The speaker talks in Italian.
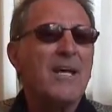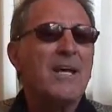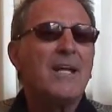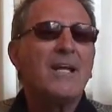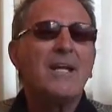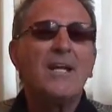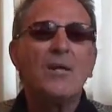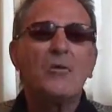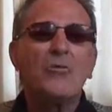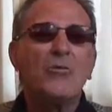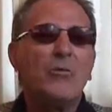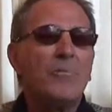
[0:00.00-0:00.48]

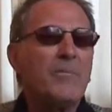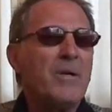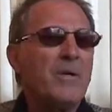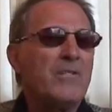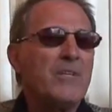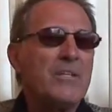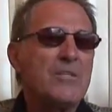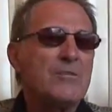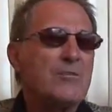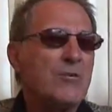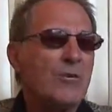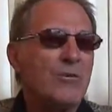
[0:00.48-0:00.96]
La Juve mi ha
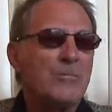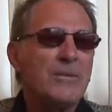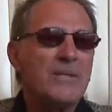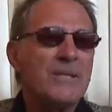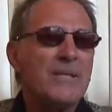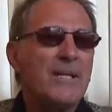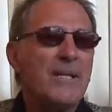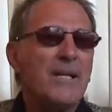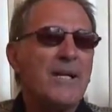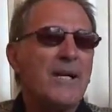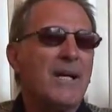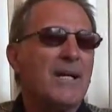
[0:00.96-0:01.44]
visto come
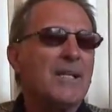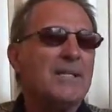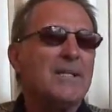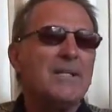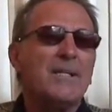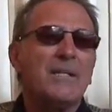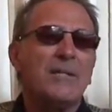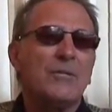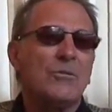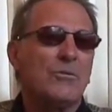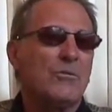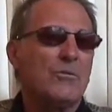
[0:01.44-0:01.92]

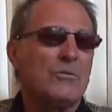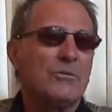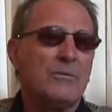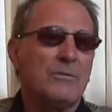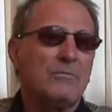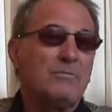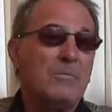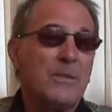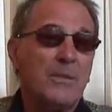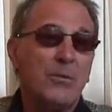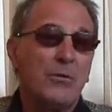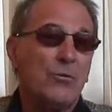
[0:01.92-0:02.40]
attaccante, io
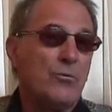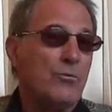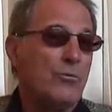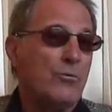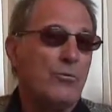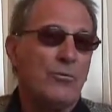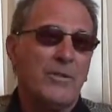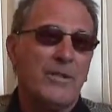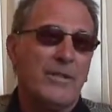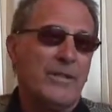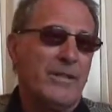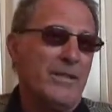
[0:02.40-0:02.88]
però
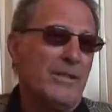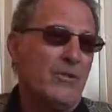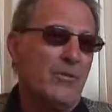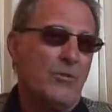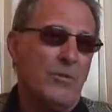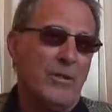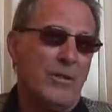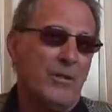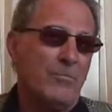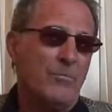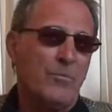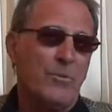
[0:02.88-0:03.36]
non era,
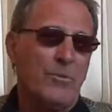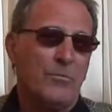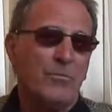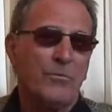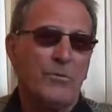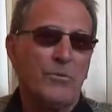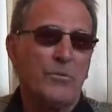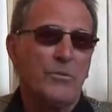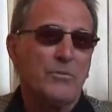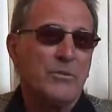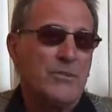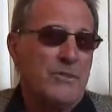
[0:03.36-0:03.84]
non era il mio ruolo.